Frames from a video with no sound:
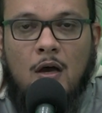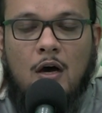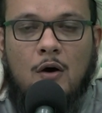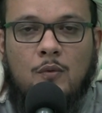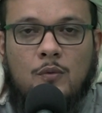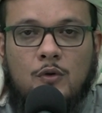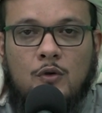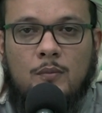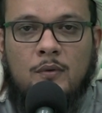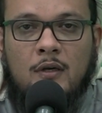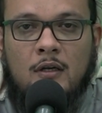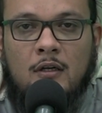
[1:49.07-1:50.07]
أو
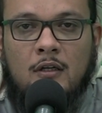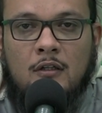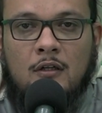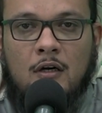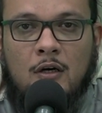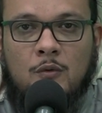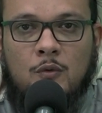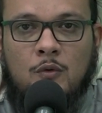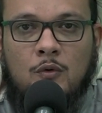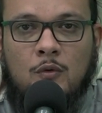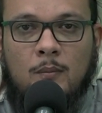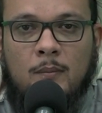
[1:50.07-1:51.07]
يمكن
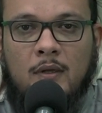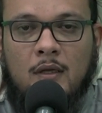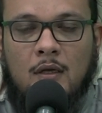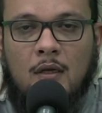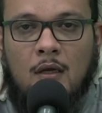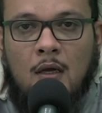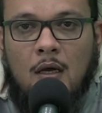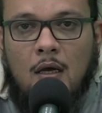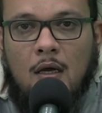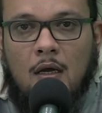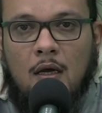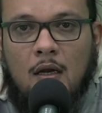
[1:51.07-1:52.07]
إدراكه
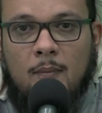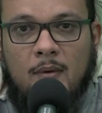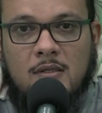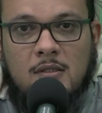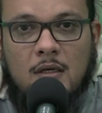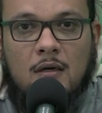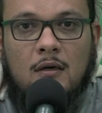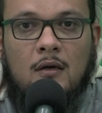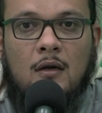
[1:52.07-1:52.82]
بالبصر